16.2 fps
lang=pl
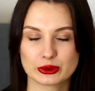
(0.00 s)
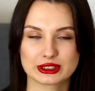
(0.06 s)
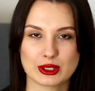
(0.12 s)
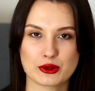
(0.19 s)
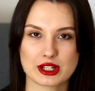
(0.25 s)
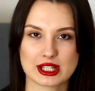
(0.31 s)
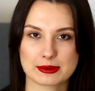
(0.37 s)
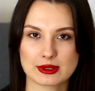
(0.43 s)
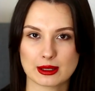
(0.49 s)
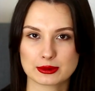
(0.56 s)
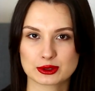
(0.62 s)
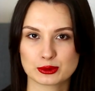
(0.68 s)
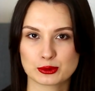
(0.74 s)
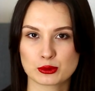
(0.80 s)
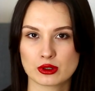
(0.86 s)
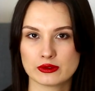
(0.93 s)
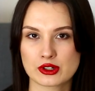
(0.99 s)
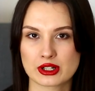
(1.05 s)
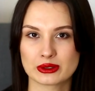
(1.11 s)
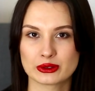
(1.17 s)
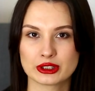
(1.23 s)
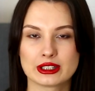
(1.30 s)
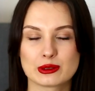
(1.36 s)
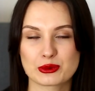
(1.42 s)
bo cały czas miałam z tyłu głowy, że
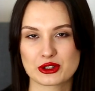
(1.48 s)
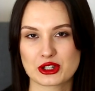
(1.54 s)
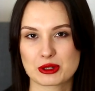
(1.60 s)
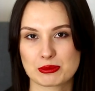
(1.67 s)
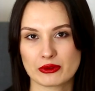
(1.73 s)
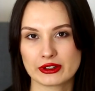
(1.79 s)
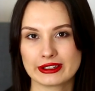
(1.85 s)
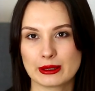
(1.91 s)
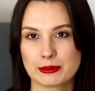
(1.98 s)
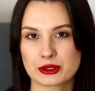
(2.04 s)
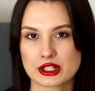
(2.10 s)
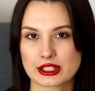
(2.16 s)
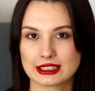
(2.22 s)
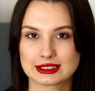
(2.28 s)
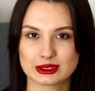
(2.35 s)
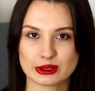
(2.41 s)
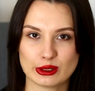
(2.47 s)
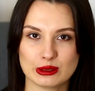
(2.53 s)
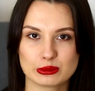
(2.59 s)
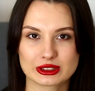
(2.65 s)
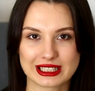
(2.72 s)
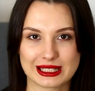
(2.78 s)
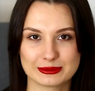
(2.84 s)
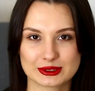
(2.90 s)
no nie no, przecież powinnam przeczytać to
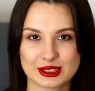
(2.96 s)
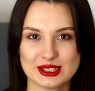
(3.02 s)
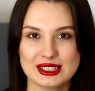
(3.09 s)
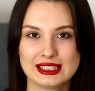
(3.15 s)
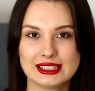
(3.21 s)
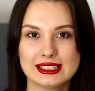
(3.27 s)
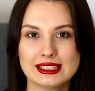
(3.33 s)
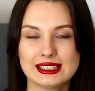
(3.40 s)
albo tamto